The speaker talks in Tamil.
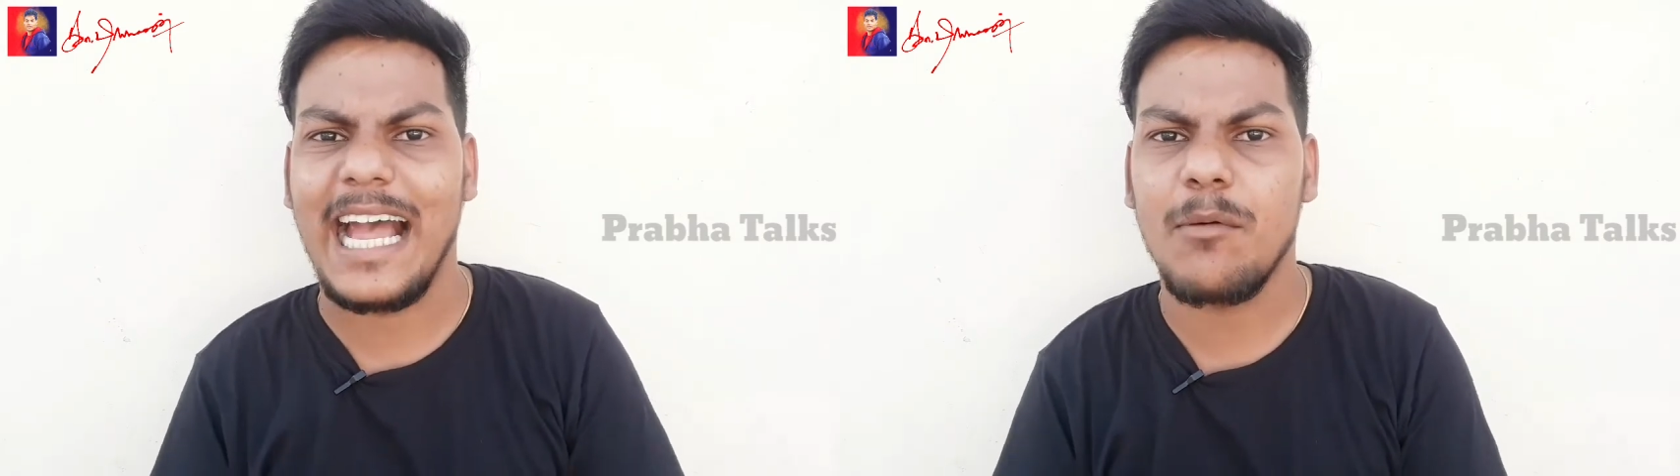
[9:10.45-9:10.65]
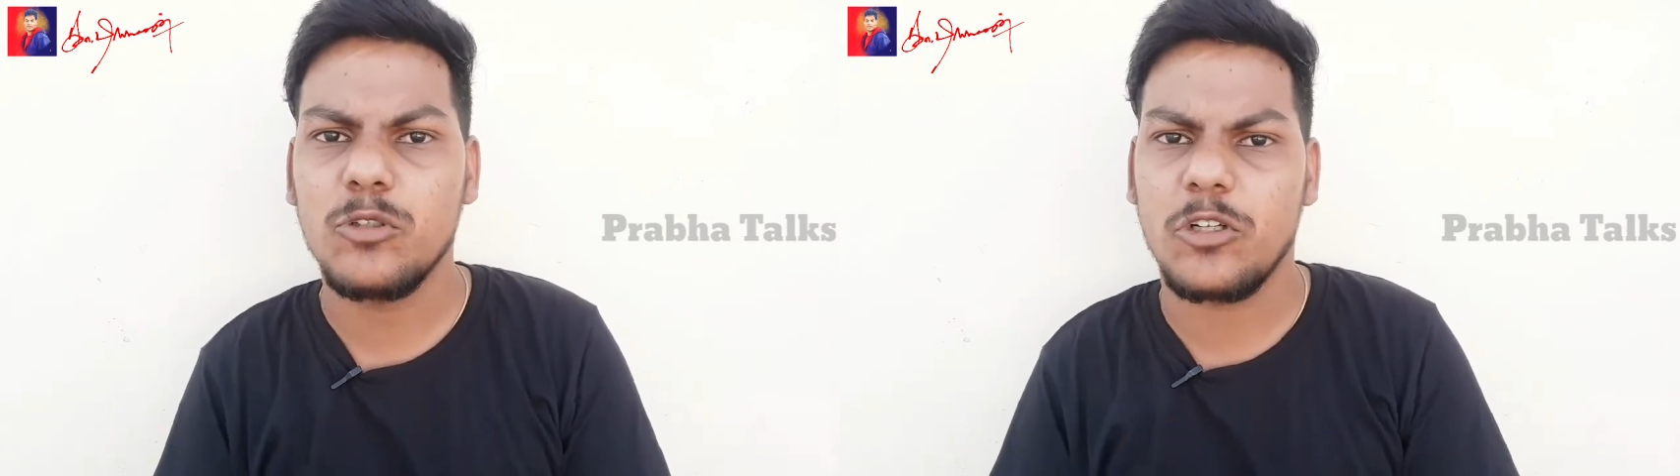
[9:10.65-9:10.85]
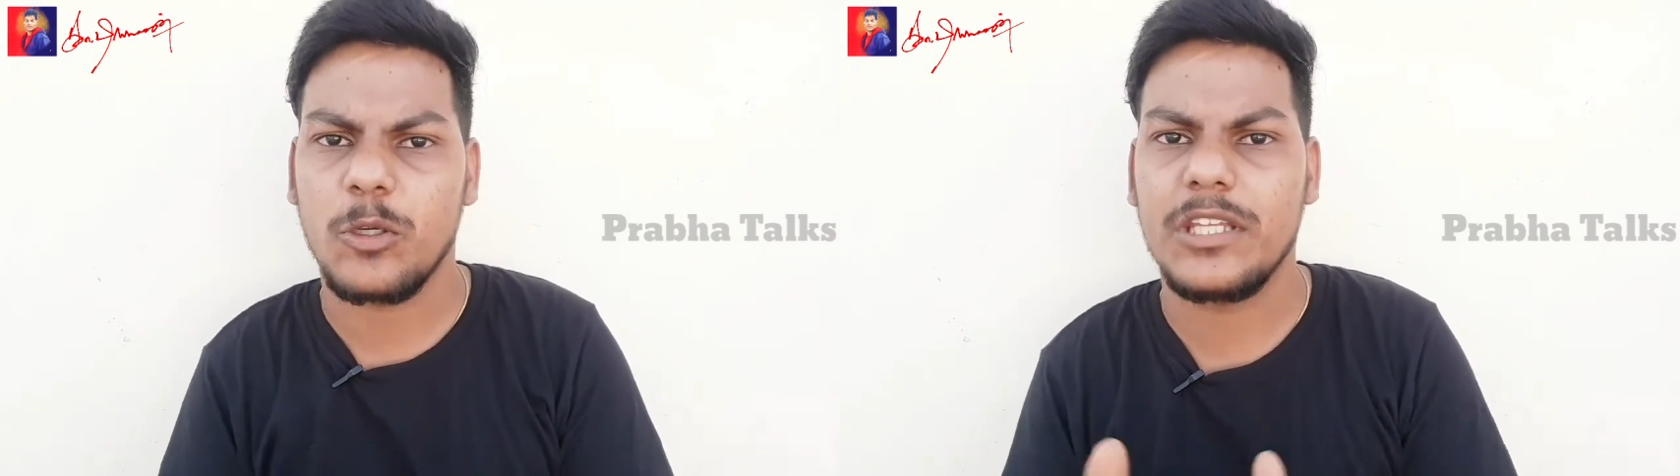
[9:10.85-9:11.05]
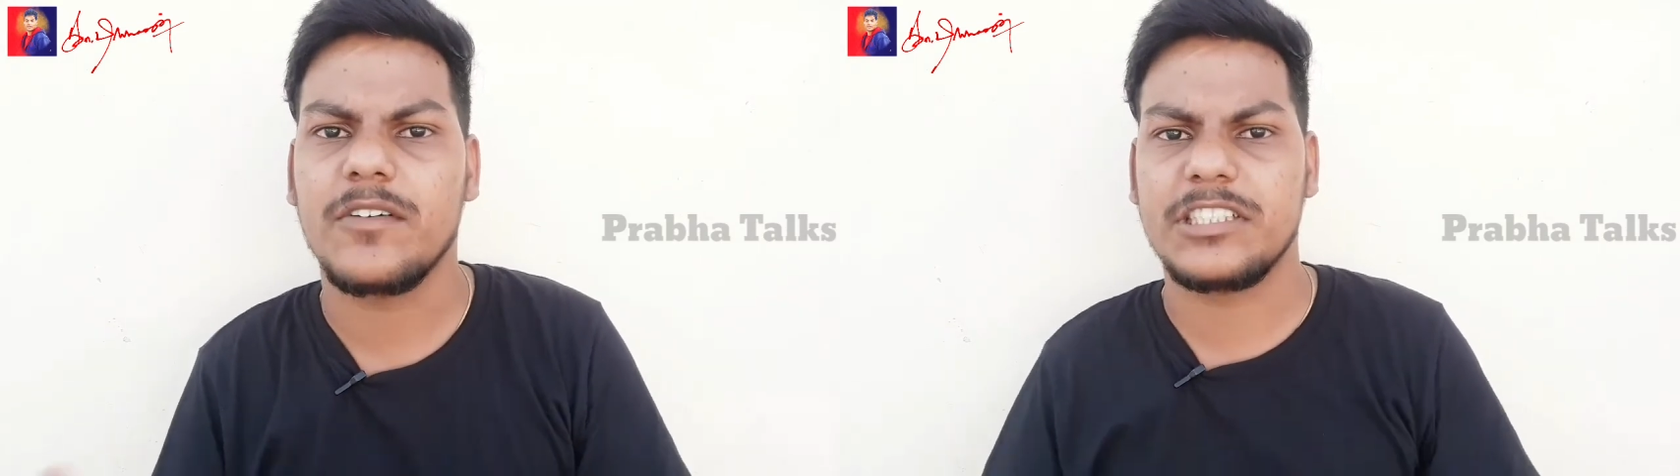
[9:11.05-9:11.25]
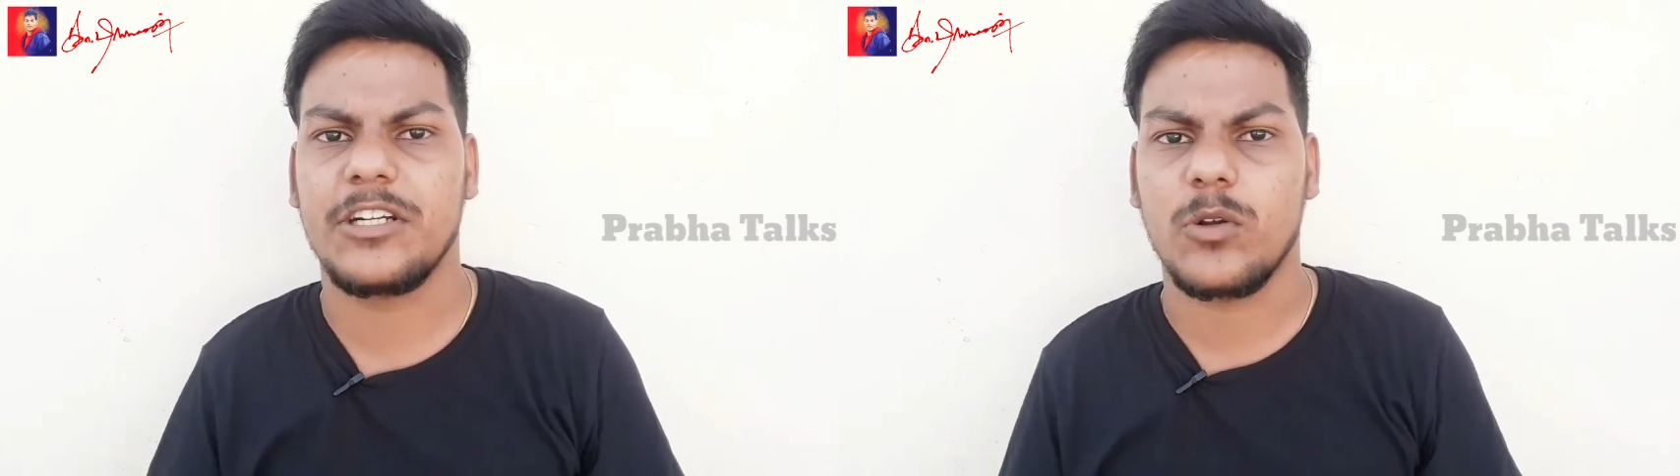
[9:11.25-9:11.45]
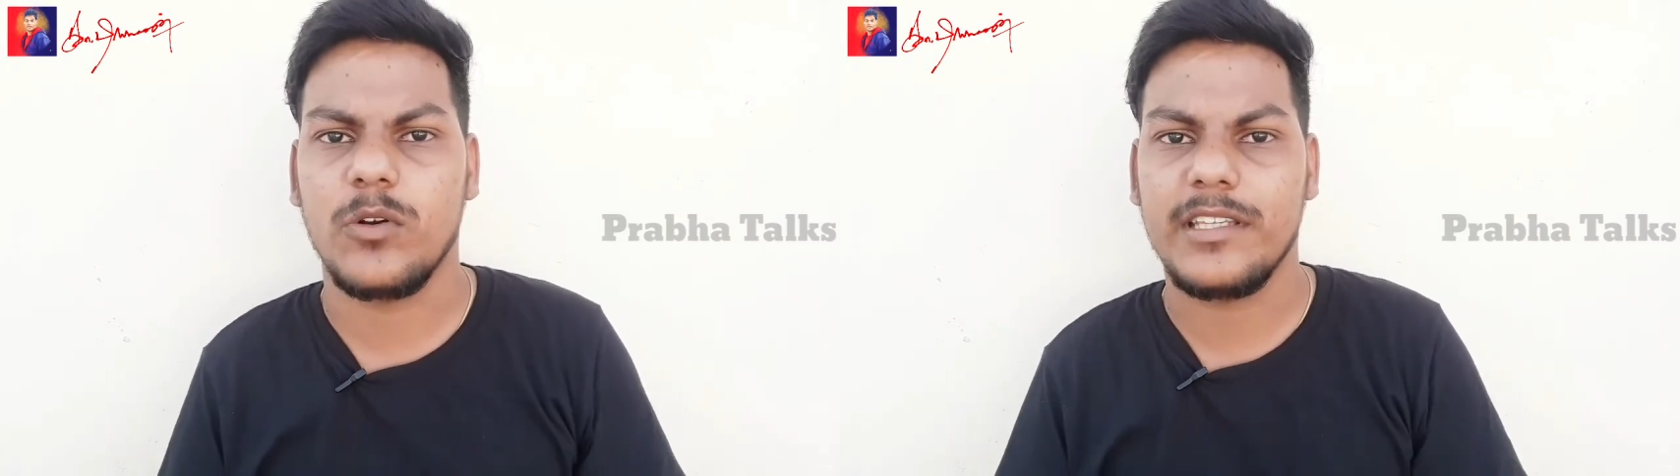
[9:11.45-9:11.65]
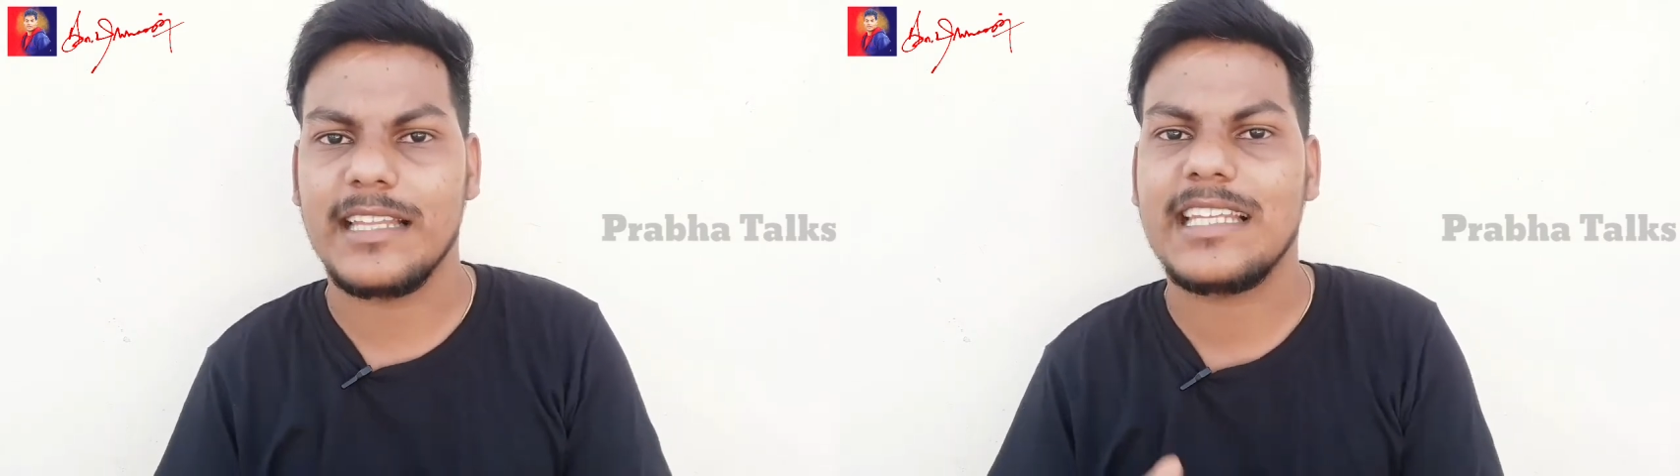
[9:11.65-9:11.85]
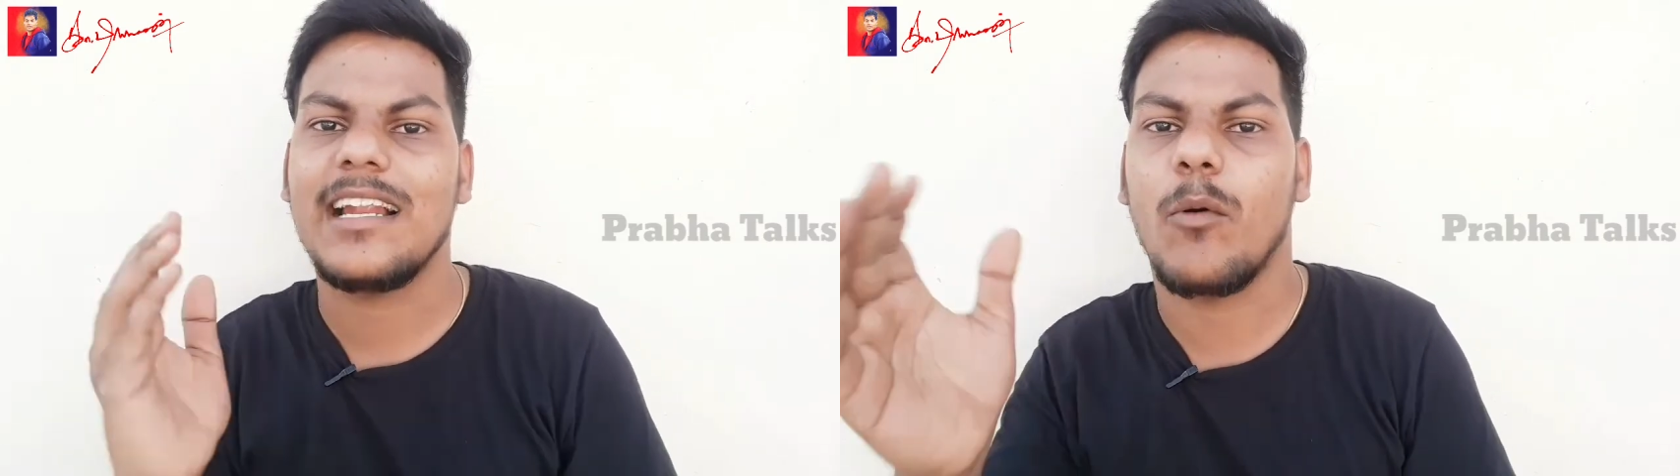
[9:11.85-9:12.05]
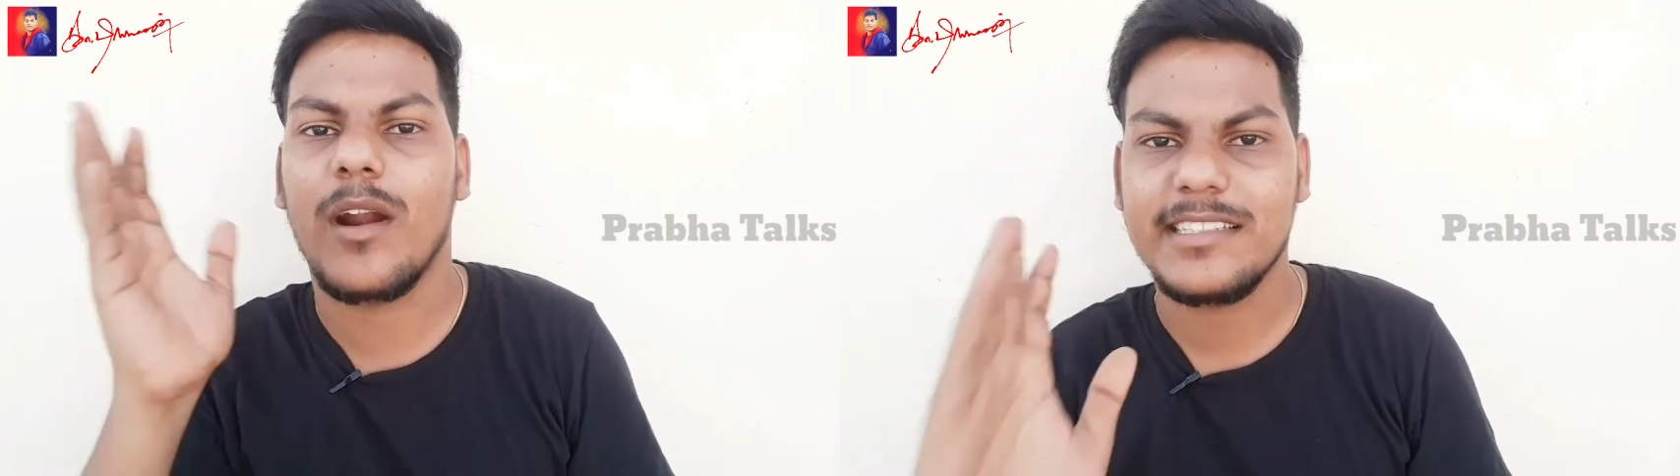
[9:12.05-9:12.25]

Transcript: டேபுன்னு சொல்லிட்டு ஒதுக்கி வச்சுட்டு இருக்கோம் இதெல்லாத்தையும் நான்